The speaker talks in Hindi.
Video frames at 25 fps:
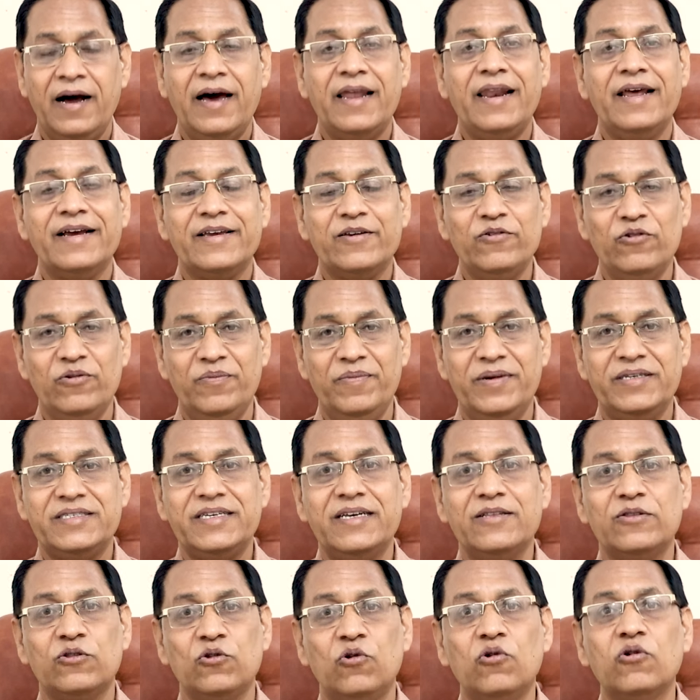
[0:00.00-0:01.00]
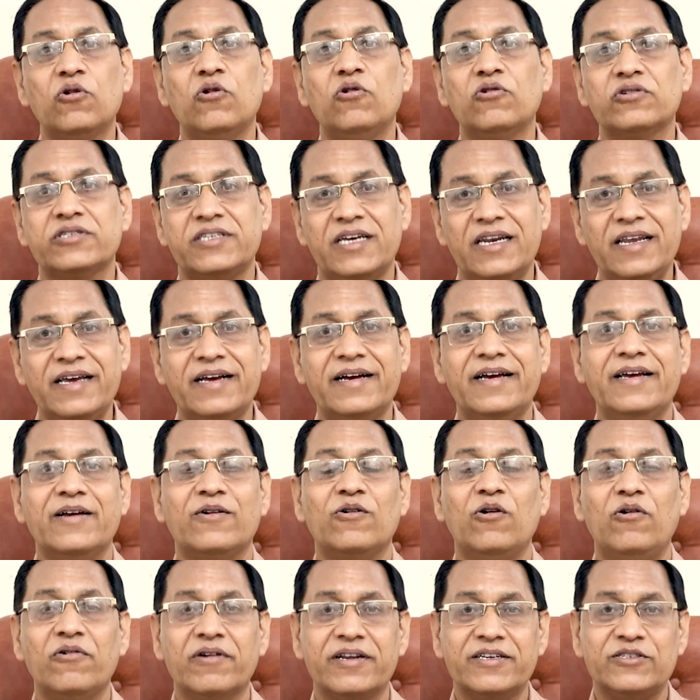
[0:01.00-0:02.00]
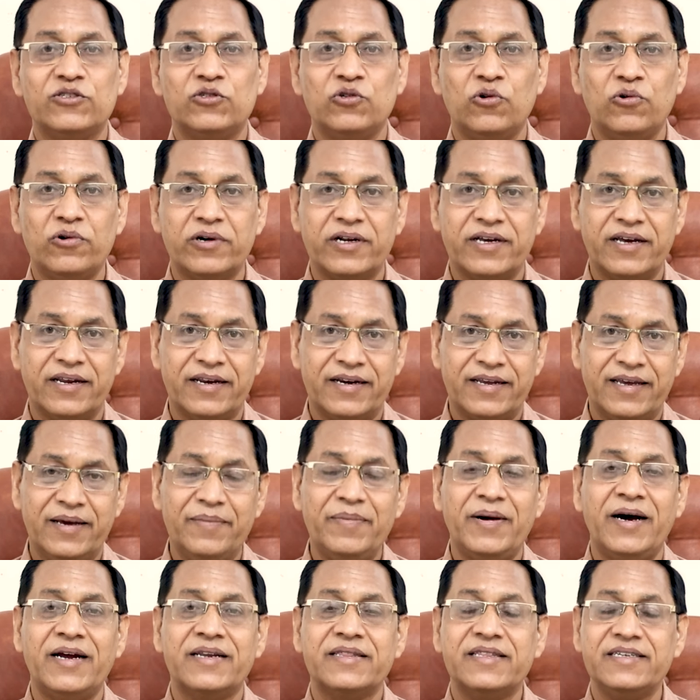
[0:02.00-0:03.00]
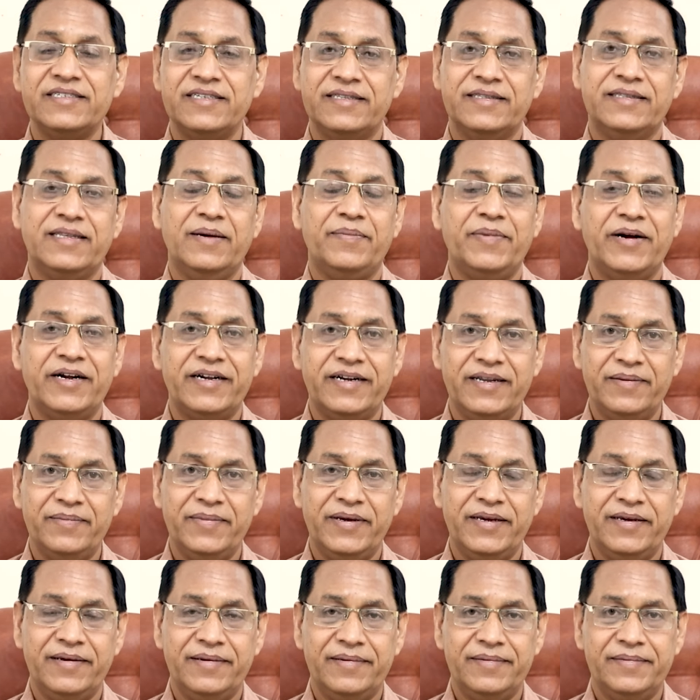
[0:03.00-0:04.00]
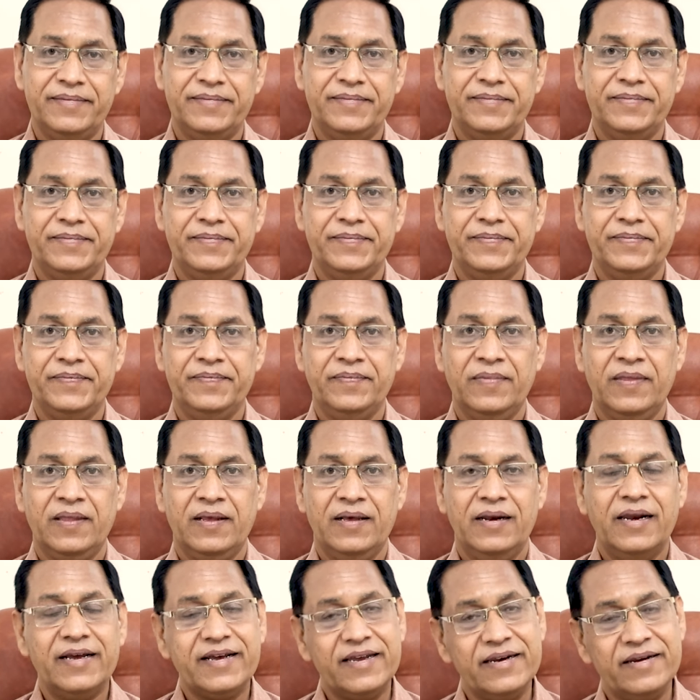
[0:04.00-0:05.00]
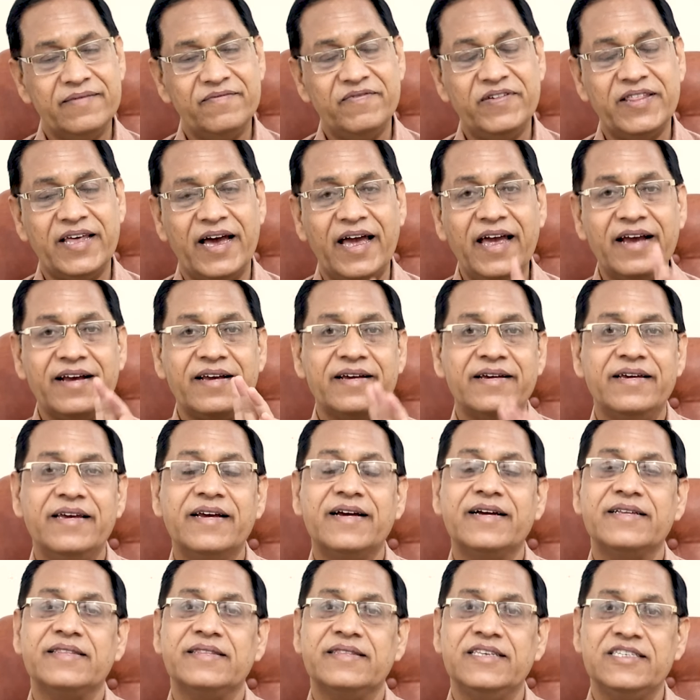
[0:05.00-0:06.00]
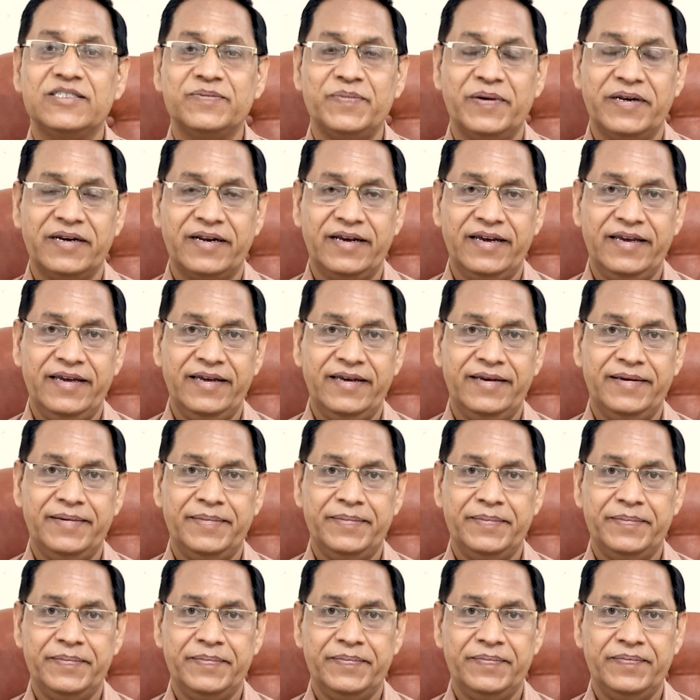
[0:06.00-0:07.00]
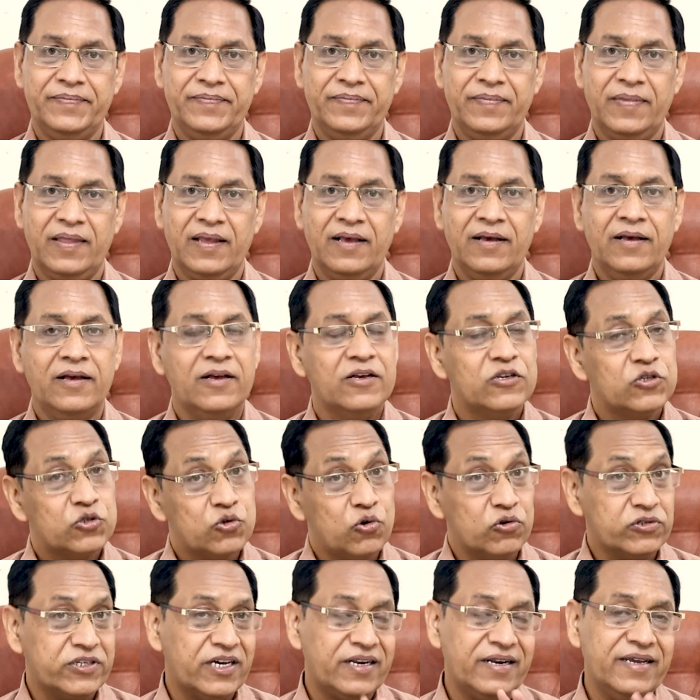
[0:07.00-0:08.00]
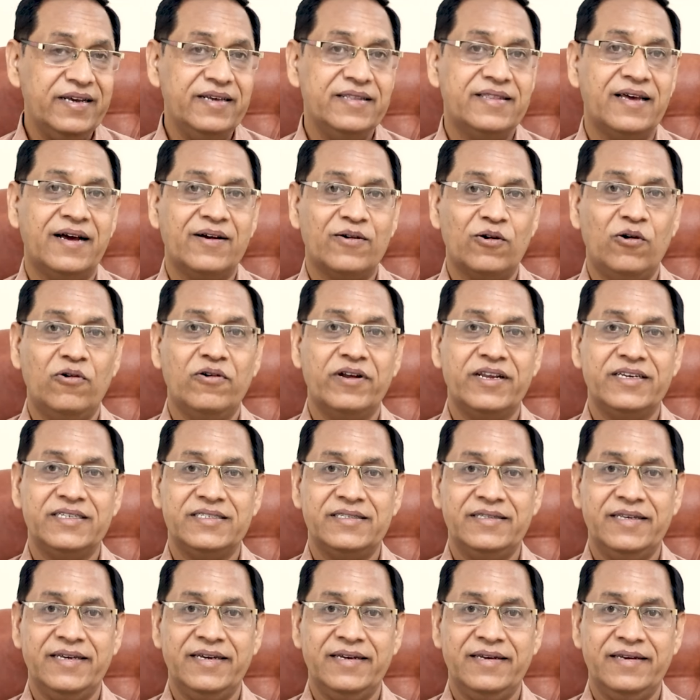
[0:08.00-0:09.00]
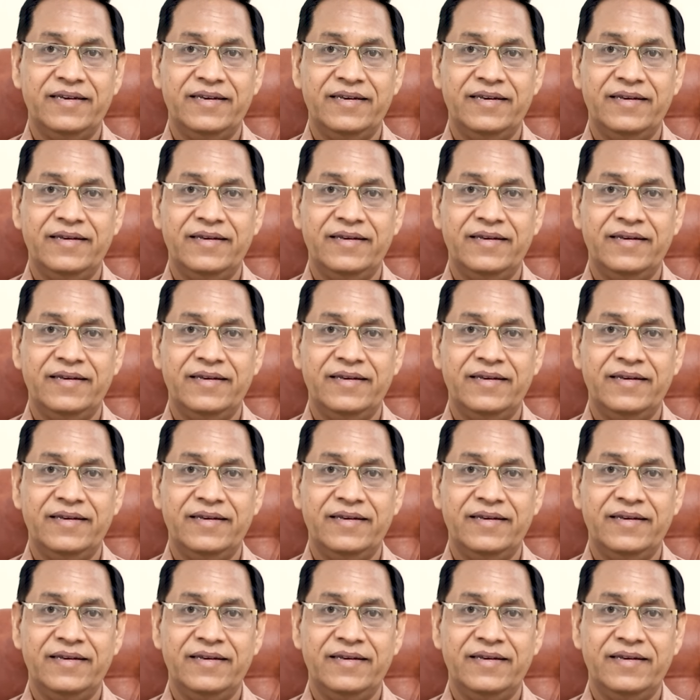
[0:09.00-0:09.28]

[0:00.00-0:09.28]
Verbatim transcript: हालांकि उनमें से दो लोग चले गए कांग्रेस छोड़ करके भारतीय जनता पार्टी में लेकिन विधायक 31 बन गए सोचा नहीं था कांग्रेस ने